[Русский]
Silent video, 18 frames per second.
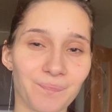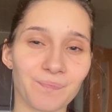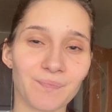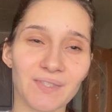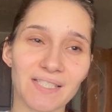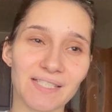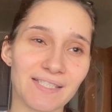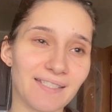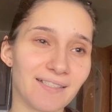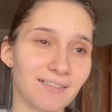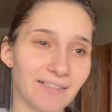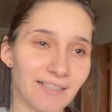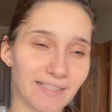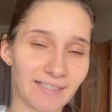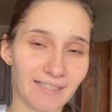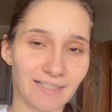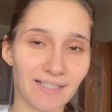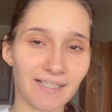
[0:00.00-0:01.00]
Сделала
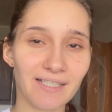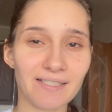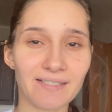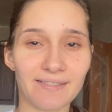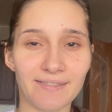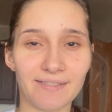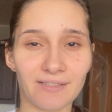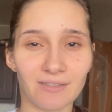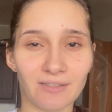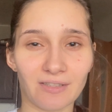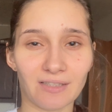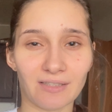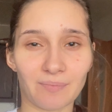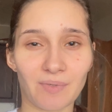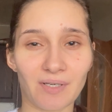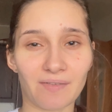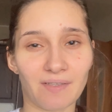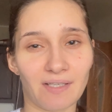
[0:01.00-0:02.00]
ЭКГ, сделала,
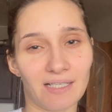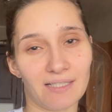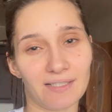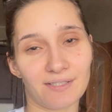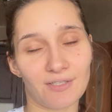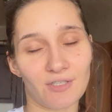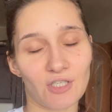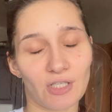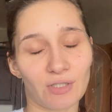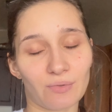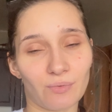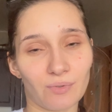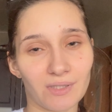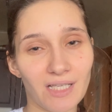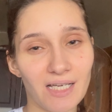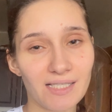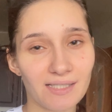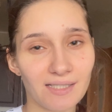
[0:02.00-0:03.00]
проверили сетчатку
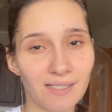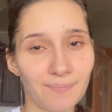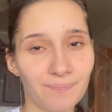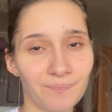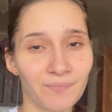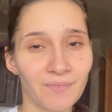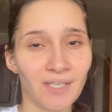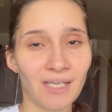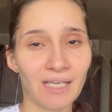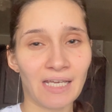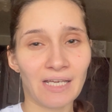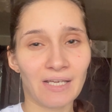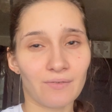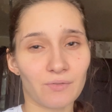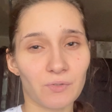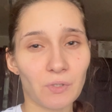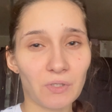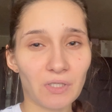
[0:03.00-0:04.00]
глаза.
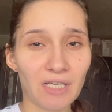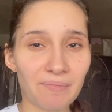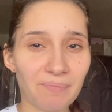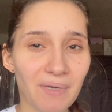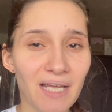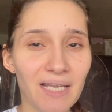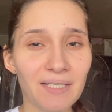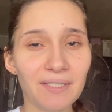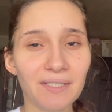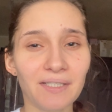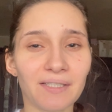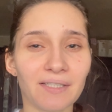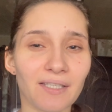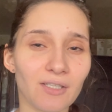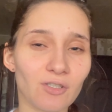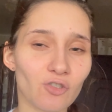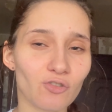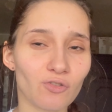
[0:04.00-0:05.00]
Все нормально,
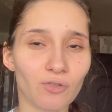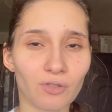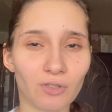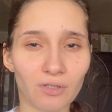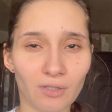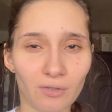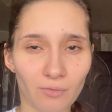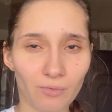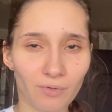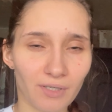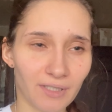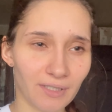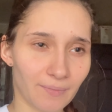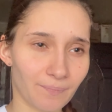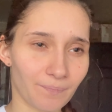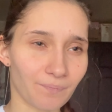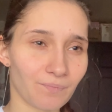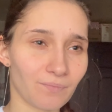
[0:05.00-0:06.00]
есть что-то
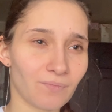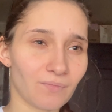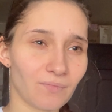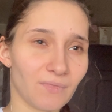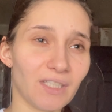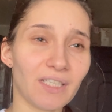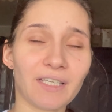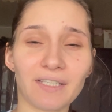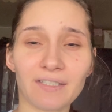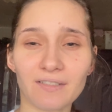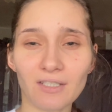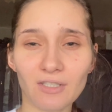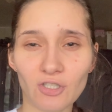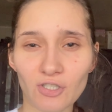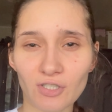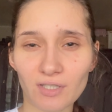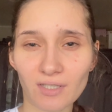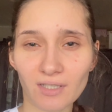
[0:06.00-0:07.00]
такое не
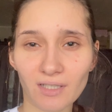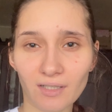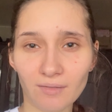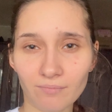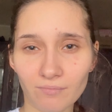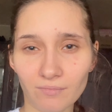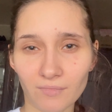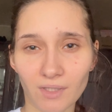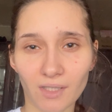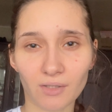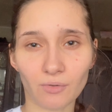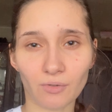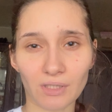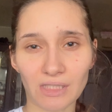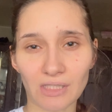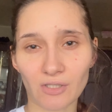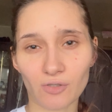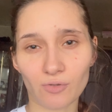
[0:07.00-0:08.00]
критическое, которое
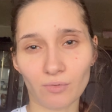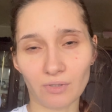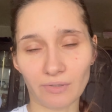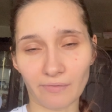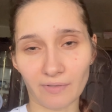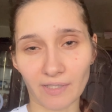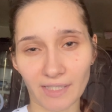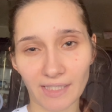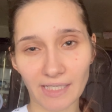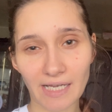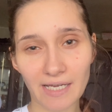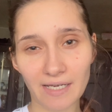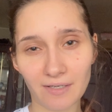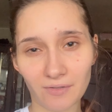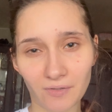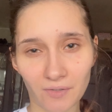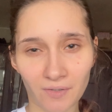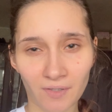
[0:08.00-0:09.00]
ни на что не влияет.